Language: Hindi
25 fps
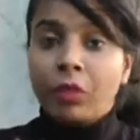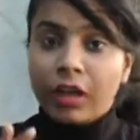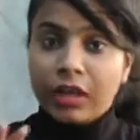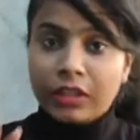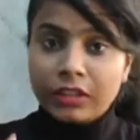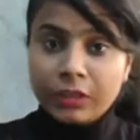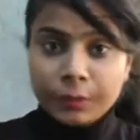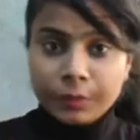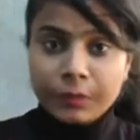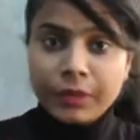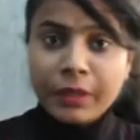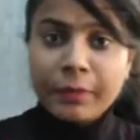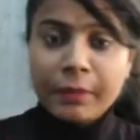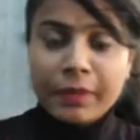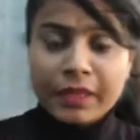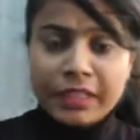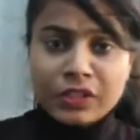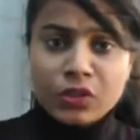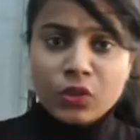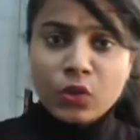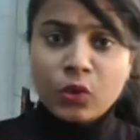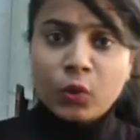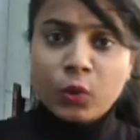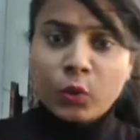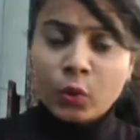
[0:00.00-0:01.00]
जब तक मैंने
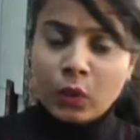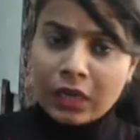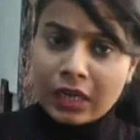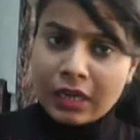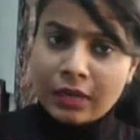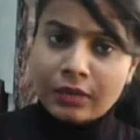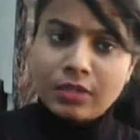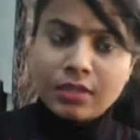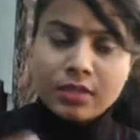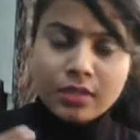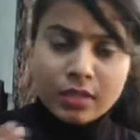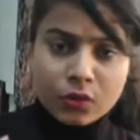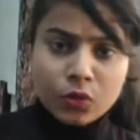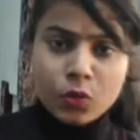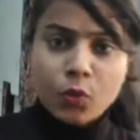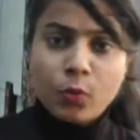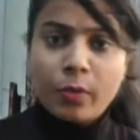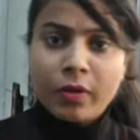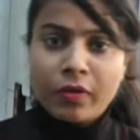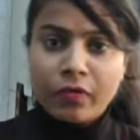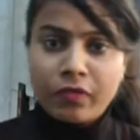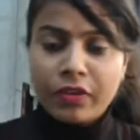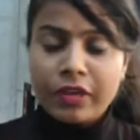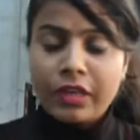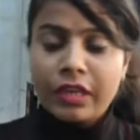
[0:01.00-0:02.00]
जो आज तक जो
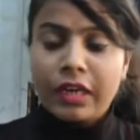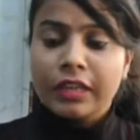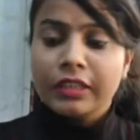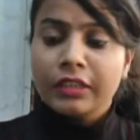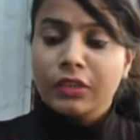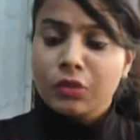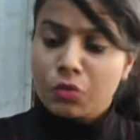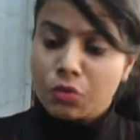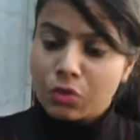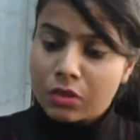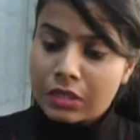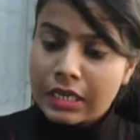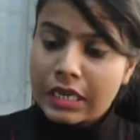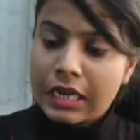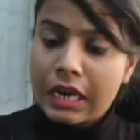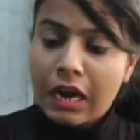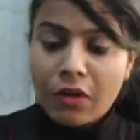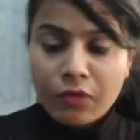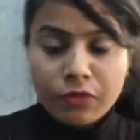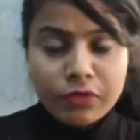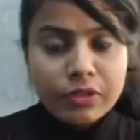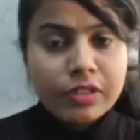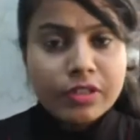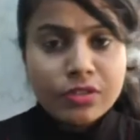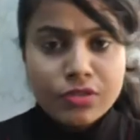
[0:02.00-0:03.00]
बर्फ़ी खाई है उससे ये
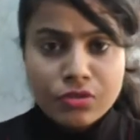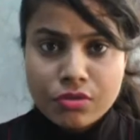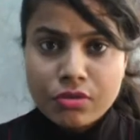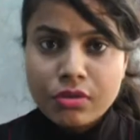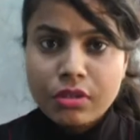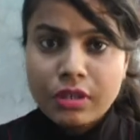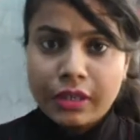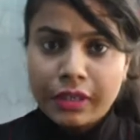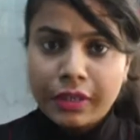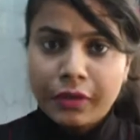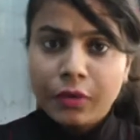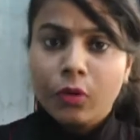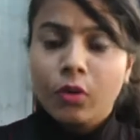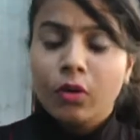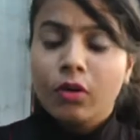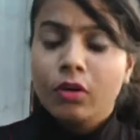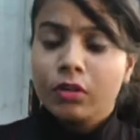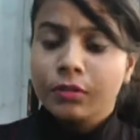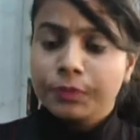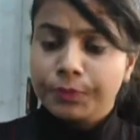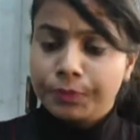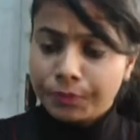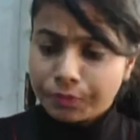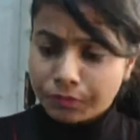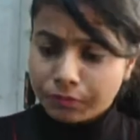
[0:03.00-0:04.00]
काफ़ी अच्छी है
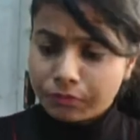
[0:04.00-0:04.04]
और